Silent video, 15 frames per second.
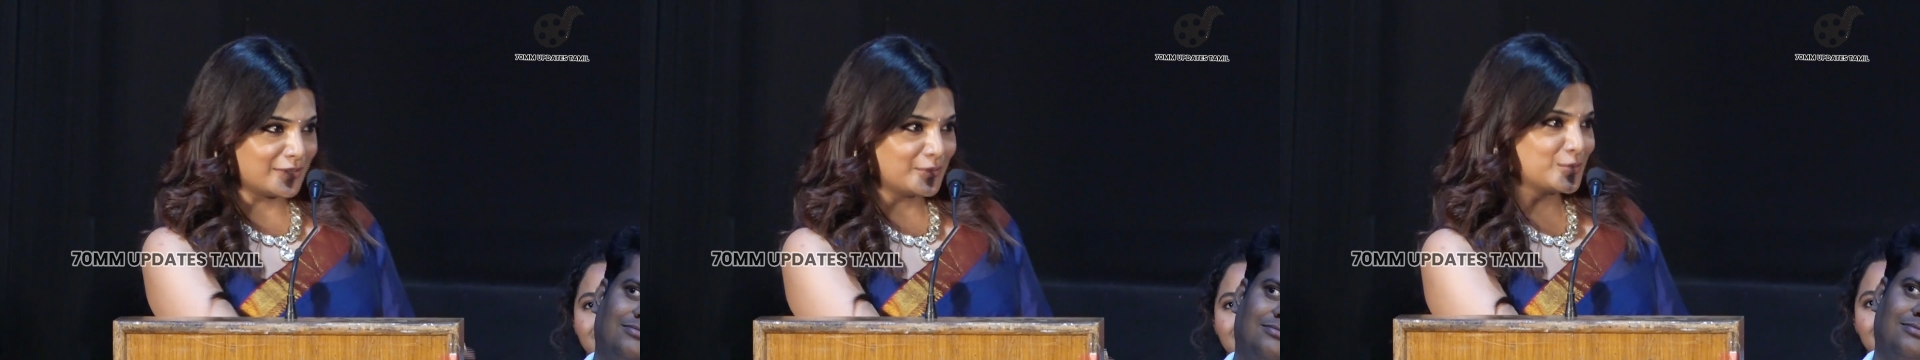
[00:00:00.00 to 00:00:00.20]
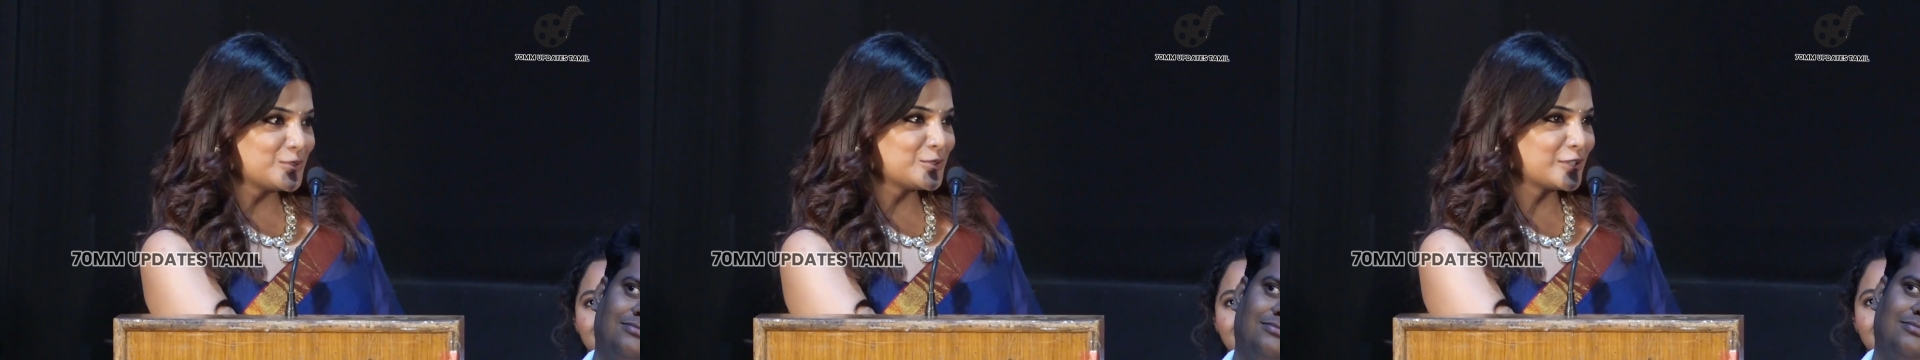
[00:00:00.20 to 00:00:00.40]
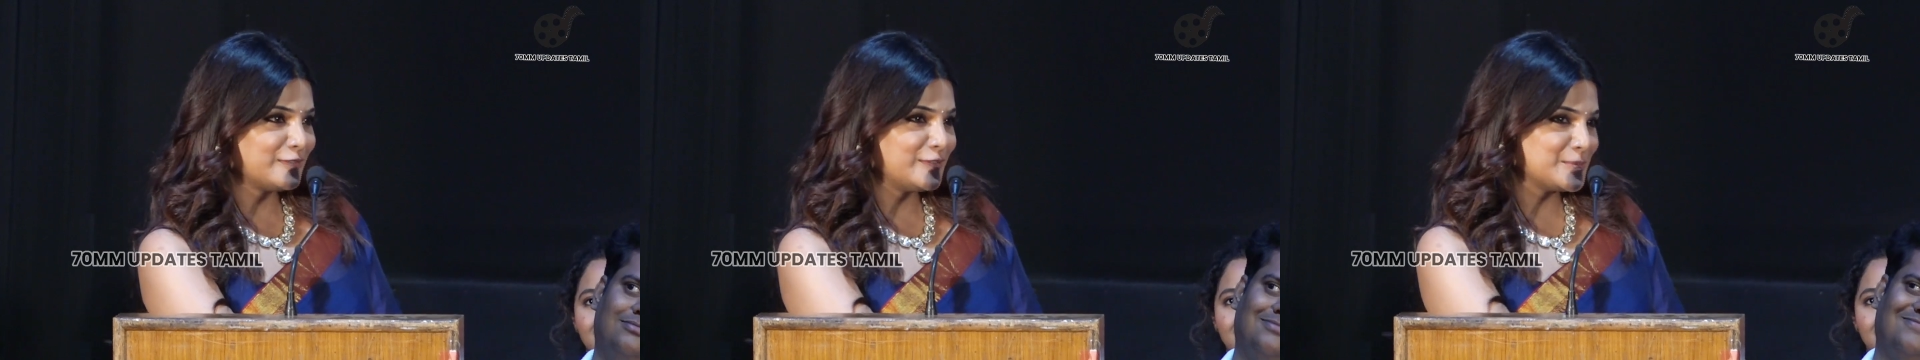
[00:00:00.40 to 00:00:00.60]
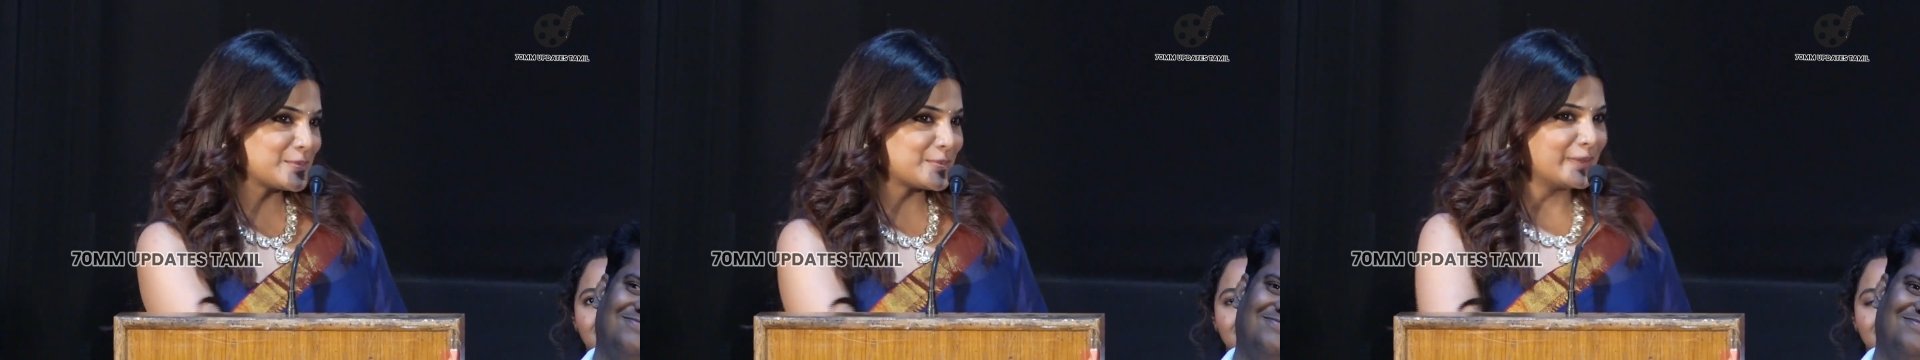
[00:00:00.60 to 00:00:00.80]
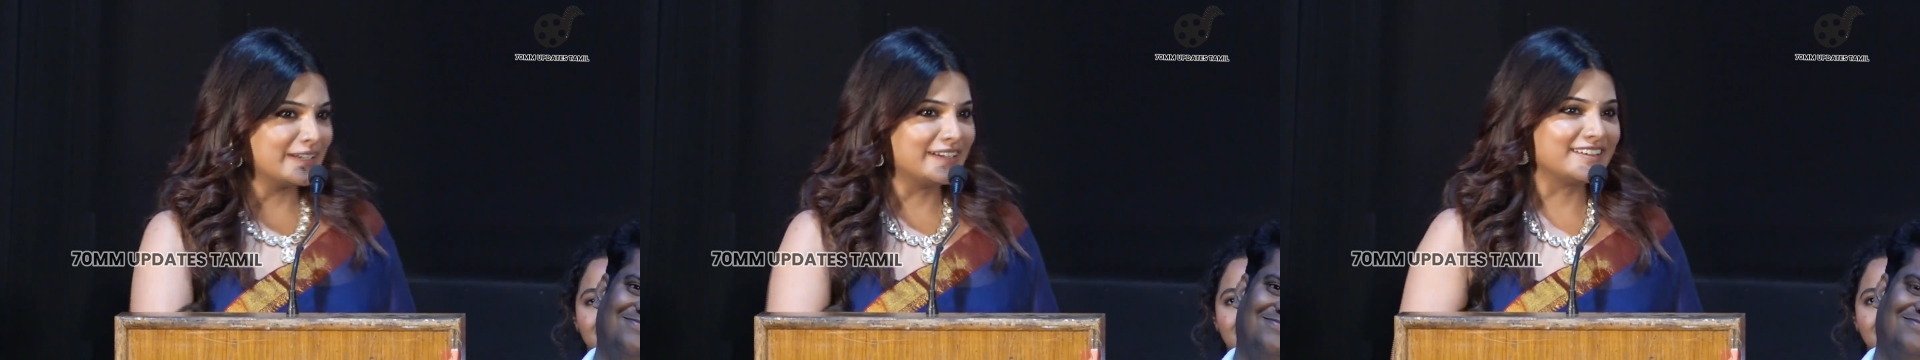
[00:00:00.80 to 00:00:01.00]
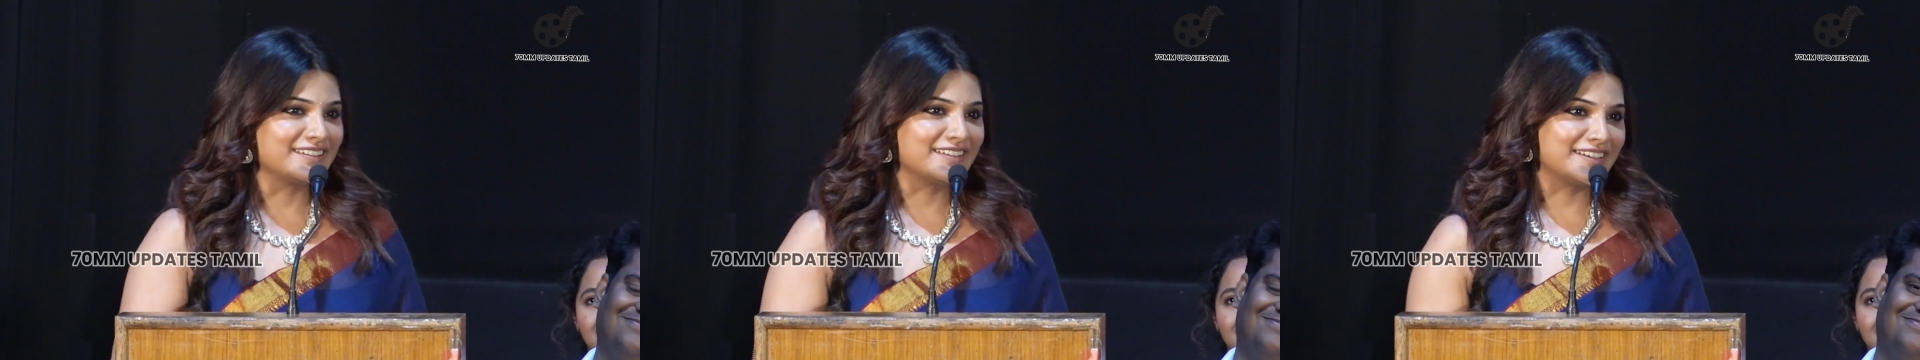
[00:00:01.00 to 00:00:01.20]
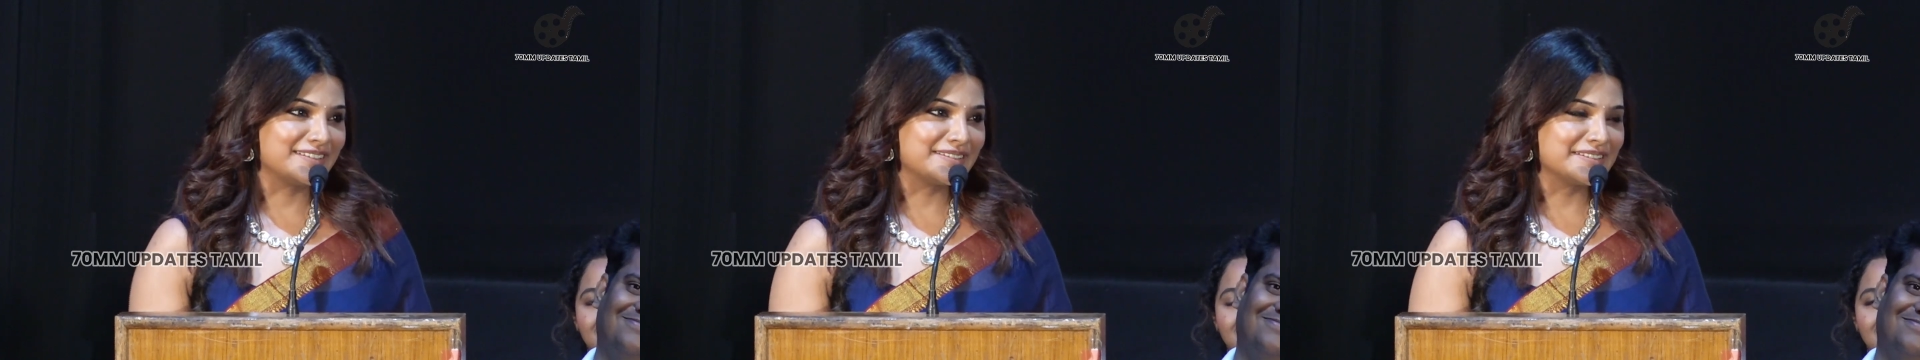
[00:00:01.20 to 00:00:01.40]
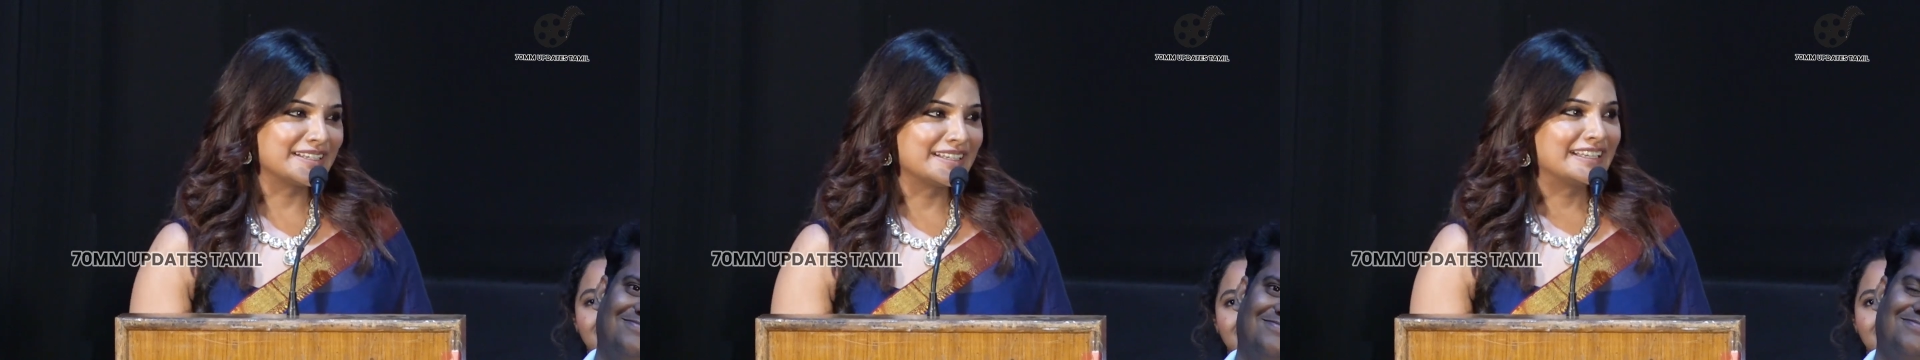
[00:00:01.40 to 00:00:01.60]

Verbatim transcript: அவரும் ஷார்ட் ஃபிலிம்ஸ் பண்ணிகிட்டு இருந்தார்